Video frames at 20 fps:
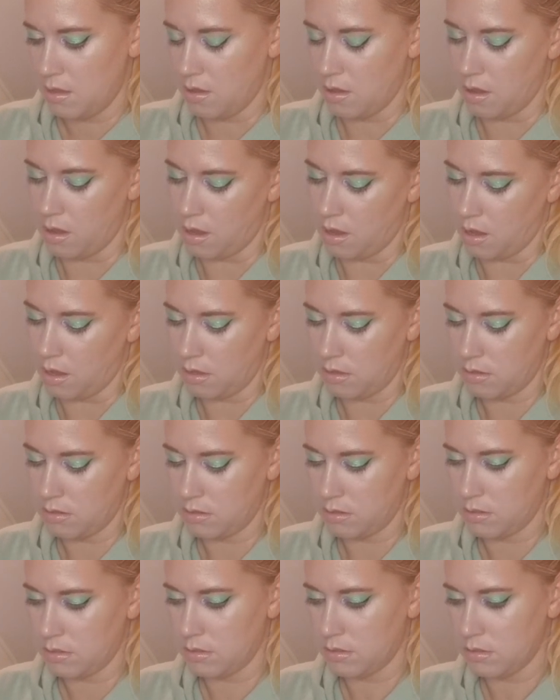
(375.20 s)
Ja,
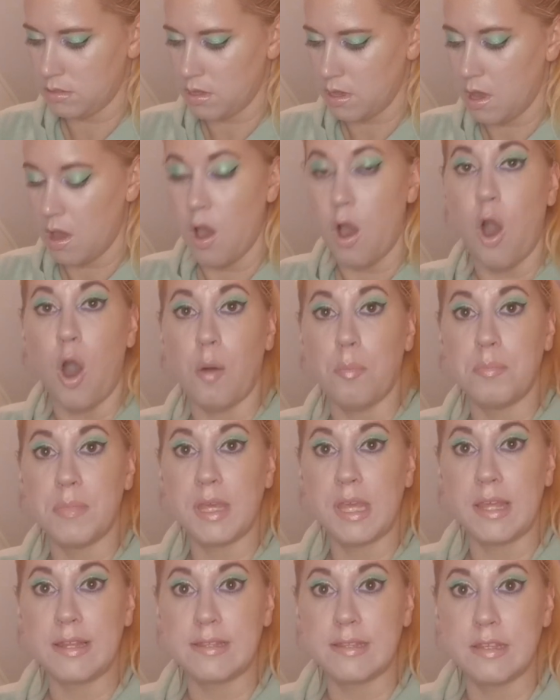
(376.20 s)
haut
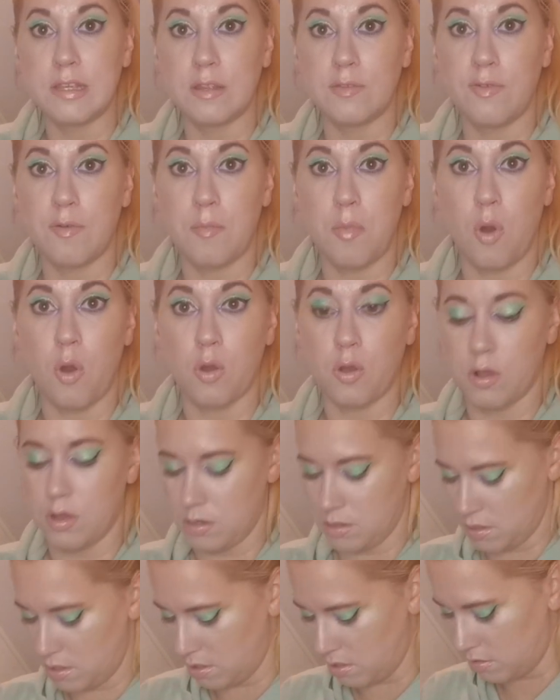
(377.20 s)
mich jetzt nicht vom
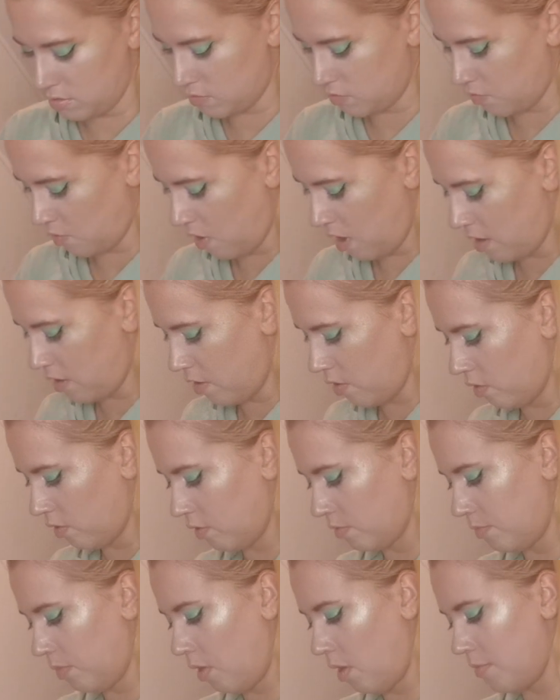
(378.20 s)
Hocker, ne? So ein
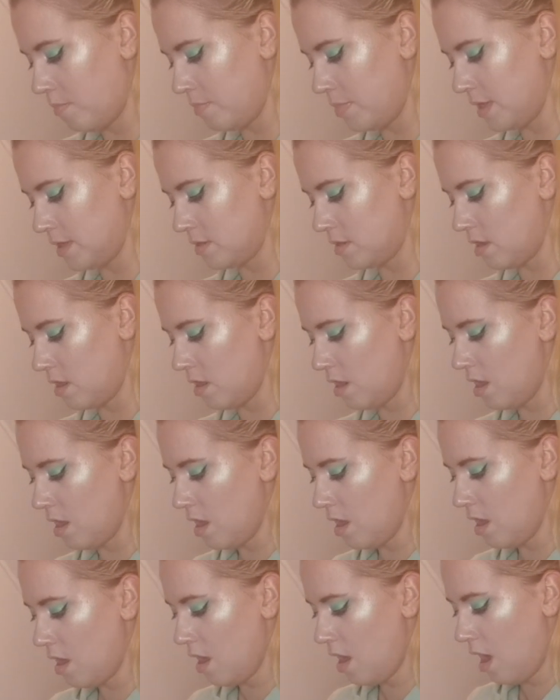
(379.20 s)
Augenbrauenpinsel
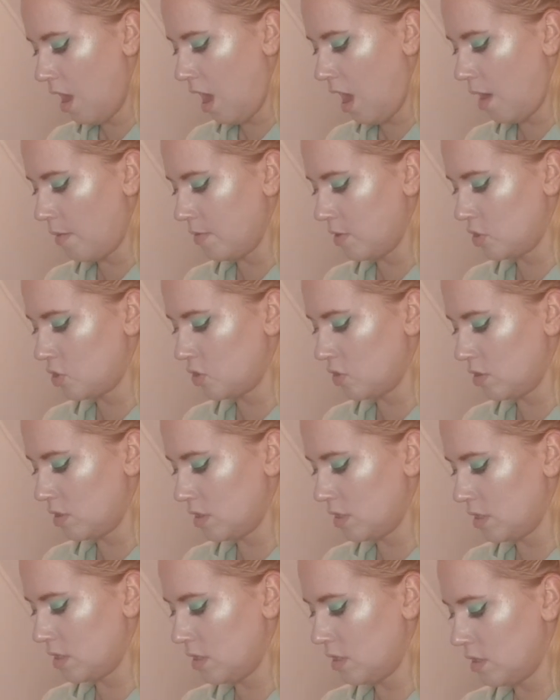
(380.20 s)
habe ich
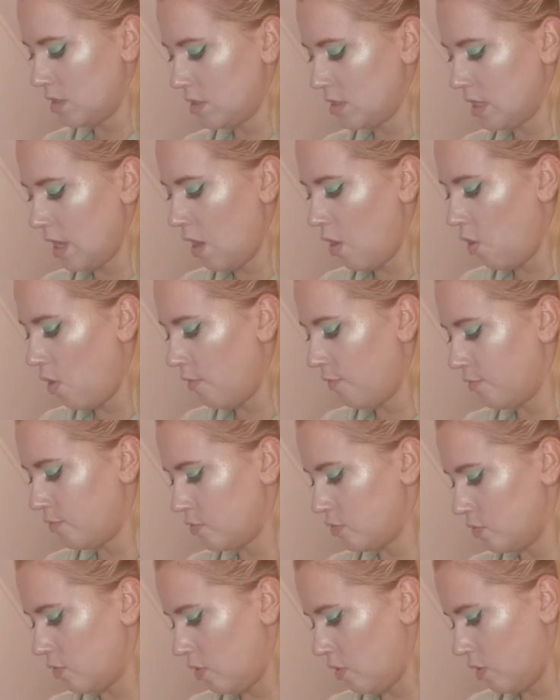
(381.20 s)
schon sehr
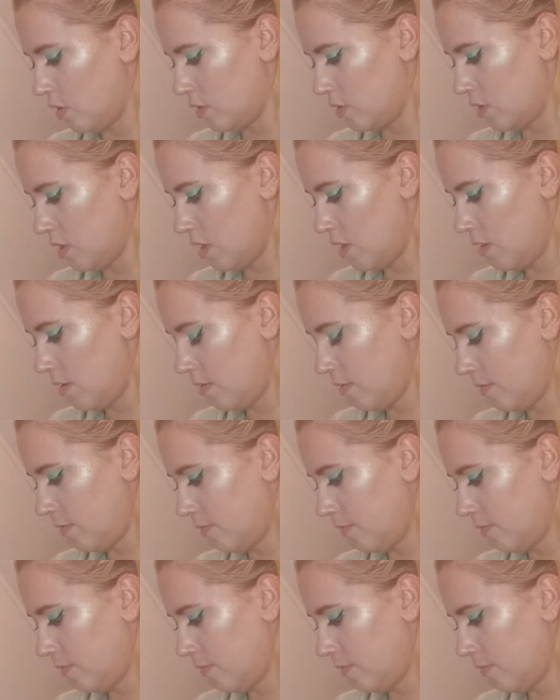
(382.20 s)
oft zu Hause.